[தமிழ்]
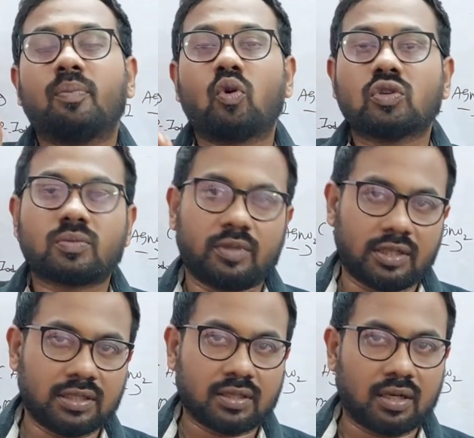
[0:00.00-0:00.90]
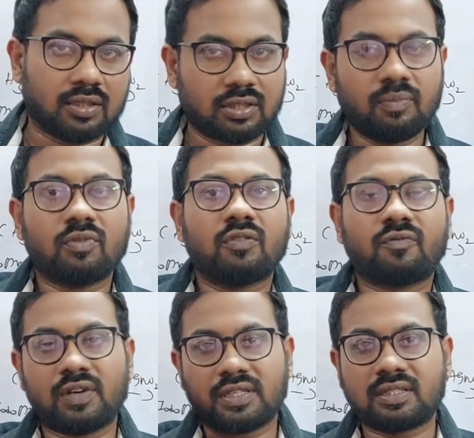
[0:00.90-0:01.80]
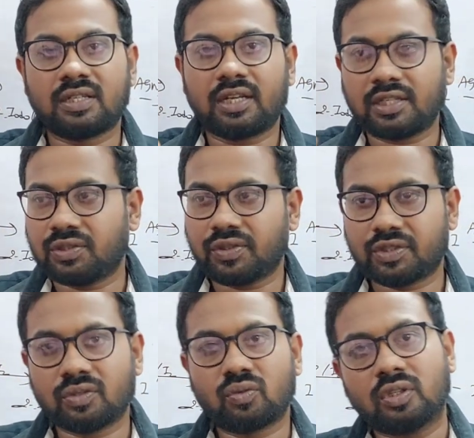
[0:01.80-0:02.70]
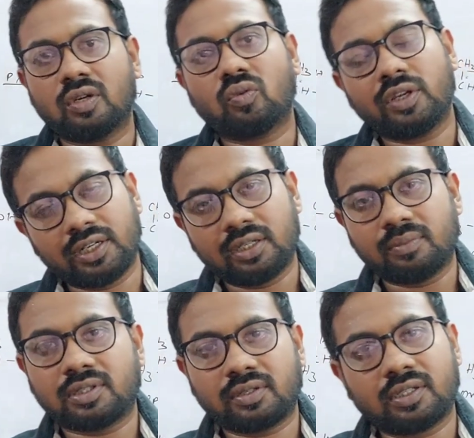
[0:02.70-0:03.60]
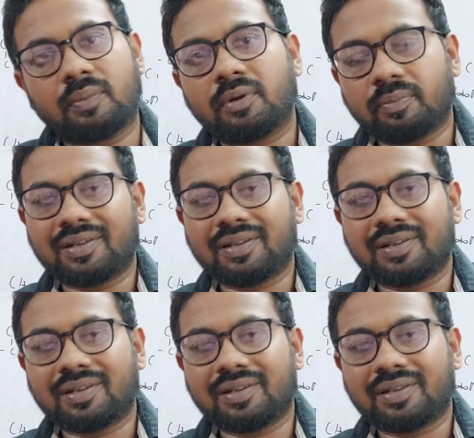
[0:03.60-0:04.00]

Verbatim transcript: போஸ்ட் மெட்ரிக் ஸ்காலர்ஷிப் ஃபஸ்ட்டு கிராஜுவேஷன் கொடுத்தா கூட இன்கம் சர்டிஃபிகேட் அப்ளை